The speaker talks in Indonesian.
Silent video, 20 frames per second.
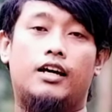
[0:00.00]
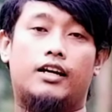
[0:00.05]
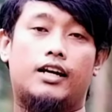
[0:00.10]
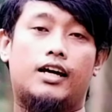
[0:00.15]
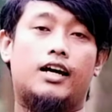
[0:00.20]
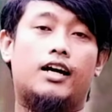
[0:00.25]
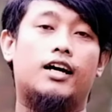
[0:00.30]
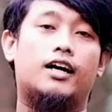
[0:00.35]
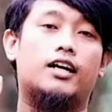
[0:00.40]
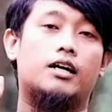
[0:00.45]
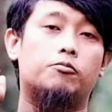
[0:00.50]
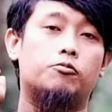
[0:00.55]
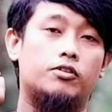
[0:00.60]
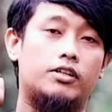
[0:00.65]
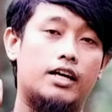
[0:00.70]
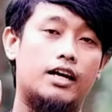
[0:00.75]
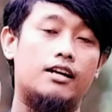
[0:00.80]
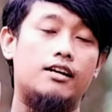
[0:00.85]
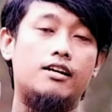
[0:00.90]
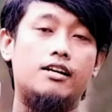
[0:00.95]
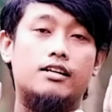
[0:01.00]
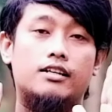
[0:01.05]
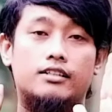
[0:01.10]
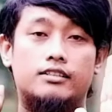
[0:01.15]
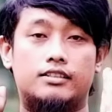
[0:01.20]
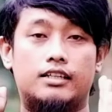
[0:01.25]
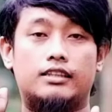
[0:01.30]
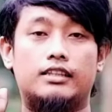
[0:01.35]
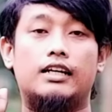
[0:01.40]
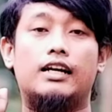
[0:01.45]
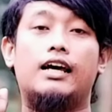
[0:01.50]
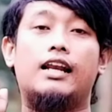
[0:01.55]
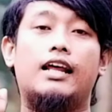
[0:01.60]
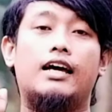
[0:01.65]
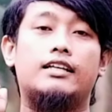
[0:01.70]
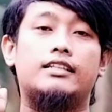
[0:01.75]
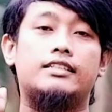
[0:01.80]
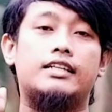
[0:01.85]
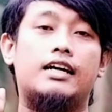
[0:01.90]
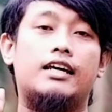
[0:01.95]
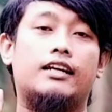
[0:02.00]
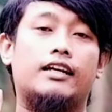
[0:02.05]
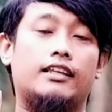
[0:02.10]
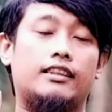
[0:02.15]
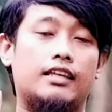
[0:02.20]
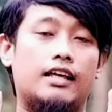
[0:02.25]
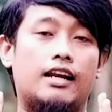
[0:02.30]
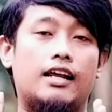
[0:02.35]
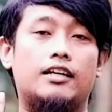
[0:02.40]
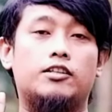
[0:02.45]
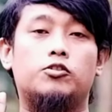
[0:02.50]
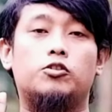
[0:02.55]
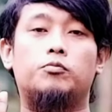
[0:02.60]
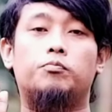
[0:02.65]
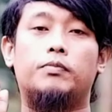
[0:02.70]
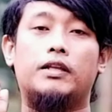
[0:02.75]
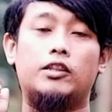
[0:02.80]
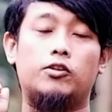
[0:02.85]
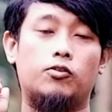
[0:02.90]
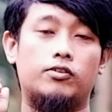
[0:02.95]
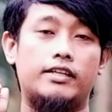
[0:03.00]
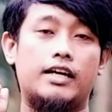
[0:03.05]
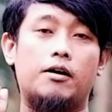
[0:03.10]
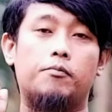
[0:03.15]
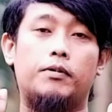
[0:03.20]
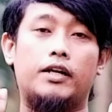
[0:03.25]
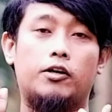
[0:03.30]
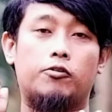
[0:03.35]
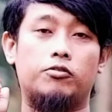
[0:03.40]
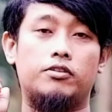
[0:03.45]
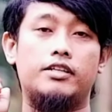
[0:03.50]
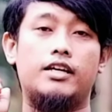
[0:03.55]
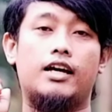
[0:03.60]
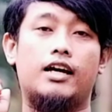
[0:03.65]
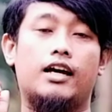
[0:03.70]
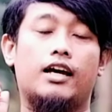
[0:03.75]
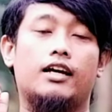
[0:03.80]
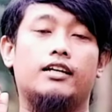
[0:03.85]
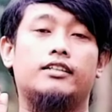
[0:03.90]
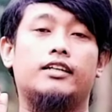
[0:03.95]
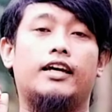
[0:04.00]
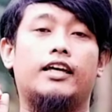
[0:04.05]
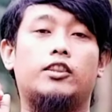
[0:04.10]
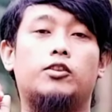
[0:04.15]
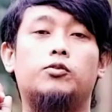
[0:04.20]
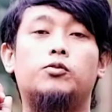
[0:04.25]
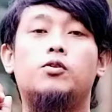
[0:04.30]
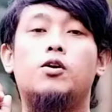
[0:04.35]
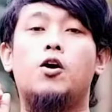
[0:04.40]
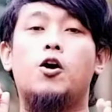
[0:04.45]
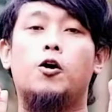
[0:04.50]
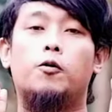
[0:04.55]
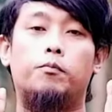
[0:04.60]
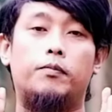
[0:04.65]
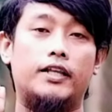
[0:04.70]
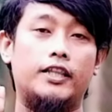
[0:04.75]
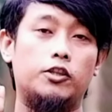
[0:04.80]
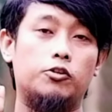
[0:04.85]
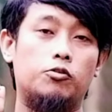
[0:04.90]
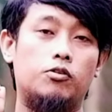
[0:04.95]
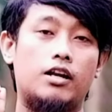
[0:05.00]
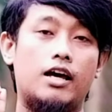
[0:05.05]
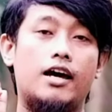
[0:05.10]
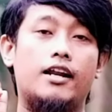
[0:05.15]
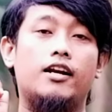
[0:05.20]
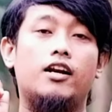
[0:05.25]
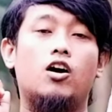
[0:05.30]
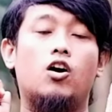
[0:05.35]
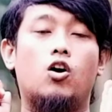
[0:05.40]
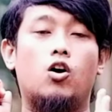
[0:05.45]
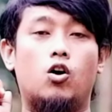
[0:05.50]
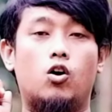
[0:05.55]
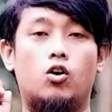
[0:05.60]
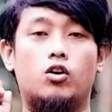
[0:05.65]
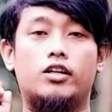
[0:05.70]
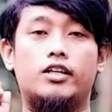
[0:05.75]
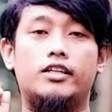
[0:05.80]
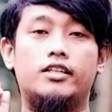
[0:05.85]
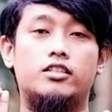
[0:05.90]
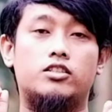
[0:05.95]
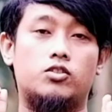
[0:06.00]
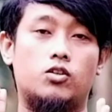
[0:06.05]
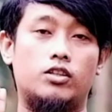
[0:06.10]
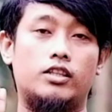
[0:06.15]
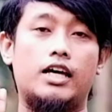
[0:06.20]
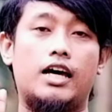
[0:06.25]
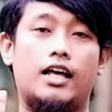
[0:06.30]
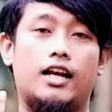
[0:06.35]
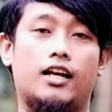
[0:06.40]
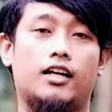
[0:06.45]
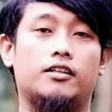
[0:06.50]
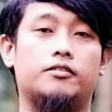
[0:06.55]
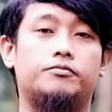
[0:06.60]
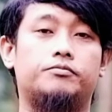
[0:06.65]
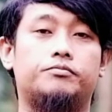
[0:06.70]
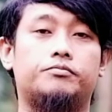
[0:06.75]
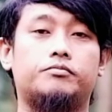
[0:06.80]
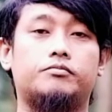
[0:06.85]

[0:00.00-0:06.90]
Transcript: Nah, kemudian setelah lancar kita lanjut bentuk yang berikutnya yaitu benturan horizontal.